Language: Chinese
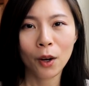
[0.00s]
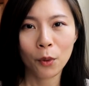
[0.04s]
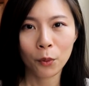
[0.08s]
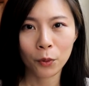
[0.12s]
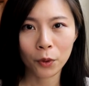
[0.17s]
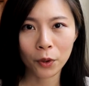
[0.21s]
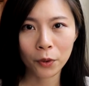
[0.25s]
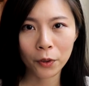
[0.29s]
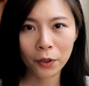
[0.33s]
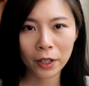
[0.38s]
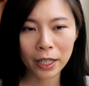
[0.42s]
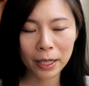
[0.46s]

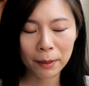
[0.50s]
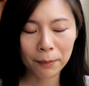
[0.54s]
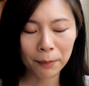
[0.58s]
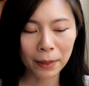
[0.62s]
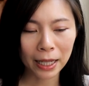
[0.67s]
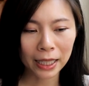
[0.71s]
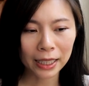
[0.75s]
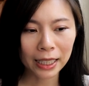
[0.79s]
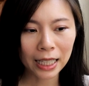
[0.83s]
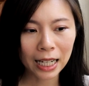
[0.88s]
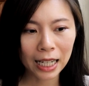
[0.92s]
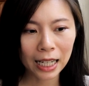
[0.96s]
我会
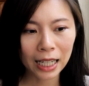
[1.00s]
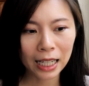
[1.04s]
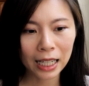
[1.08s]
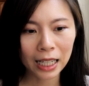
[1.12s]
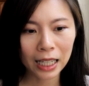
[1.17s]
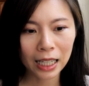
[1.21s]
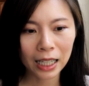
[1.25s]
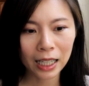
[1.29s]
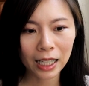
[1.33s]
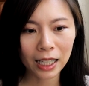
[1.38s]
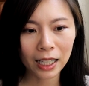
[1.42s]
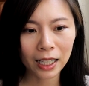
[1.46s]
把
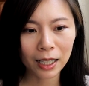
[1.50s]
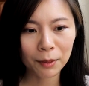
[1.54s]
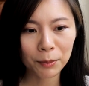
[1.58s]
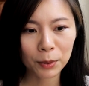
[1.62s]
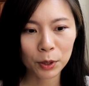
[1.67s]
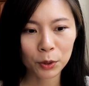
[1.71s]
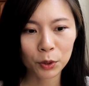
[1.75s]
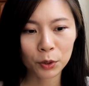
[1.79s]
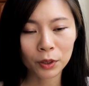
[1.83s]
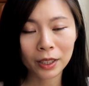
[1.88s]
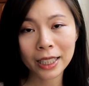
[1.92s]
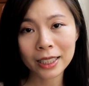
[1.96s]
它，
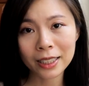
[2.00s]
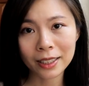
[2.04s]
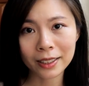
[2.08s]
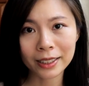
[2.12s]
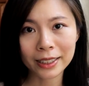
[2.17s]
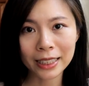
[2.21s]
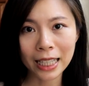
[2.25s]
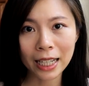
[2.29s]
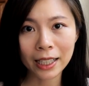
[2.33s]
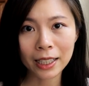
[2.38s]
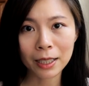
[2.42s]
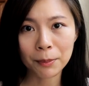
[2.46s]
比如说列成
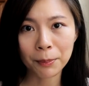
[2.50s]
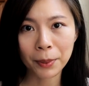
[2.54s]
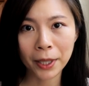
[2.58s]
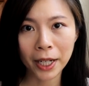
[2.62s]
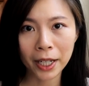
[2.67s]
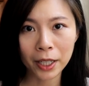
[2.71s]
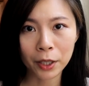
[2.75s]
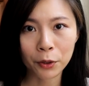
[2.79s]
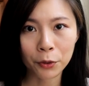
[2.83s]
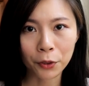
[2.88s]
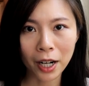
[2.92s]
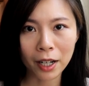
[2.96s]
三个
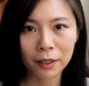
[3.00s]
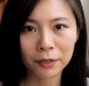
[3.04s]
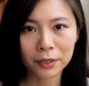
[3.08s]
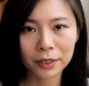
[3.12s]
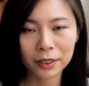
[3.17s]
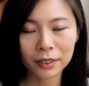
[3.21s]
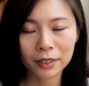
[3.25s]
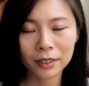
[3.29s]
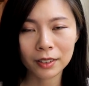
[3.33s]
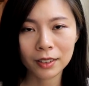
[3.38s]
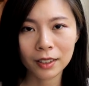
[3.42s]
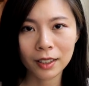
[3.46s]
paragraphs，